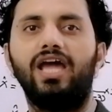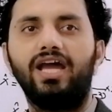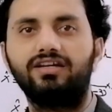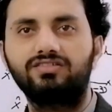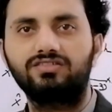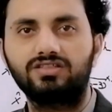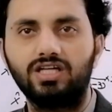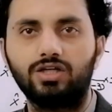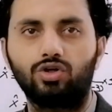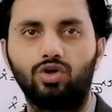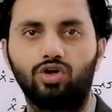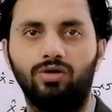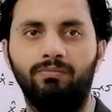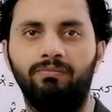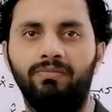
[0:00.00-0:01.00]
एक्स के
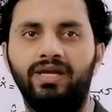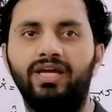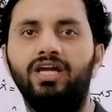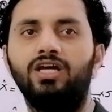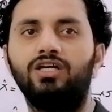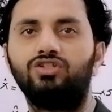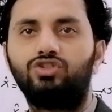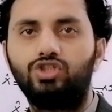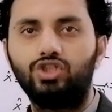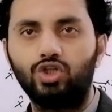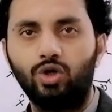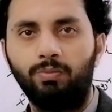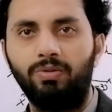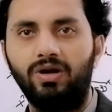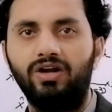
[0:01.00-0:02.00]
कॉलम में
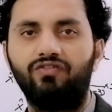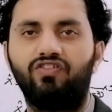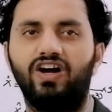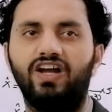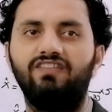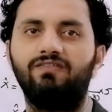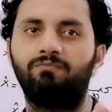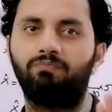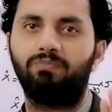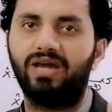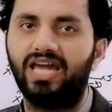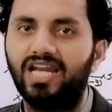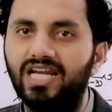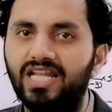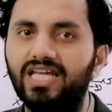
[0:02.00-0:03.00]
0.5
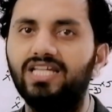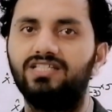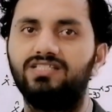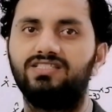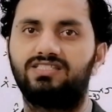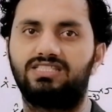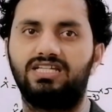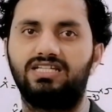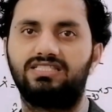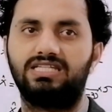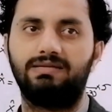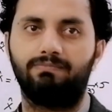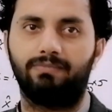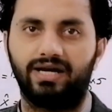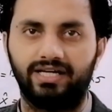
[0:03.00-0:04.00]
पहले हिस्से
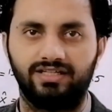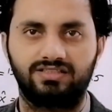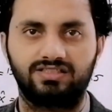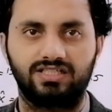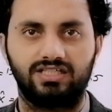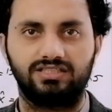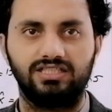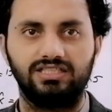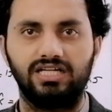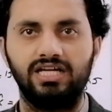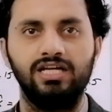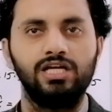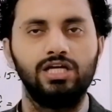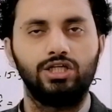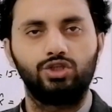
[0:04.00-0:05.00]
से माइनस करते जाएं